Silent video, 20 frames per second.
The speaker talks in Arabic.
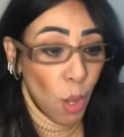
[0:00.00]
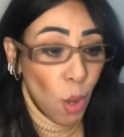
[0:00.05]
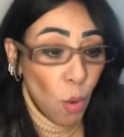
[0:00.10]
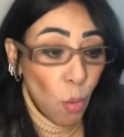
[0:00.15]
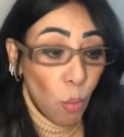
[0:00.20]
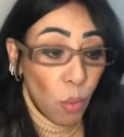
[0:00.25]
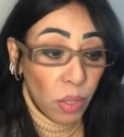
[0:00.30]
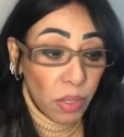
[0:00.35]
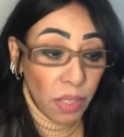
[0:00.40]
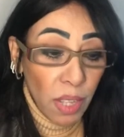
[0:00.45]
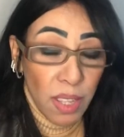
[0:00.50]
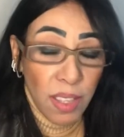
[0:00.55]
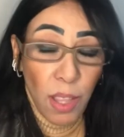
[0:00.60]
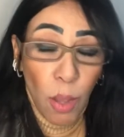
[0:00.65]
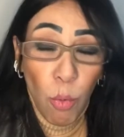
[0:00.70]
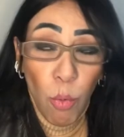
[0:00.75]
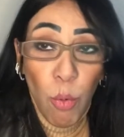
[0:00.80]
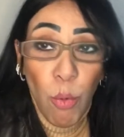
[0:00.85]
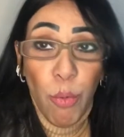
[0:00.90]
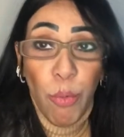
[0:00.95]

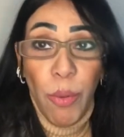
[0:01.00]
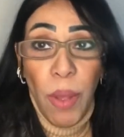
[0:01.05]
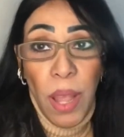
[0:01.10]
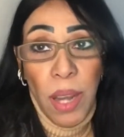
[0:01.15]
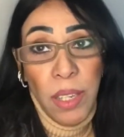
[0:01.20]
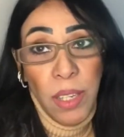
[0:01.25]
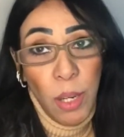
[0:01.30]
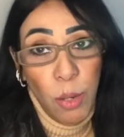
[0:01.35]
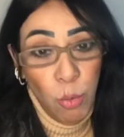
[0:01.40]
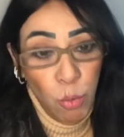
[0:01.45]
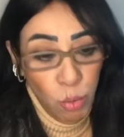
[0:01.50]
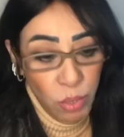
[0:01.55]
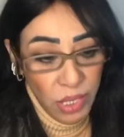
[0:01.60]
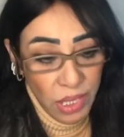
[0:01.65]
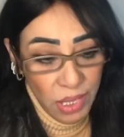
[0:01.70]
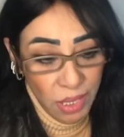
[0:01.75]
والتصوف اليهودي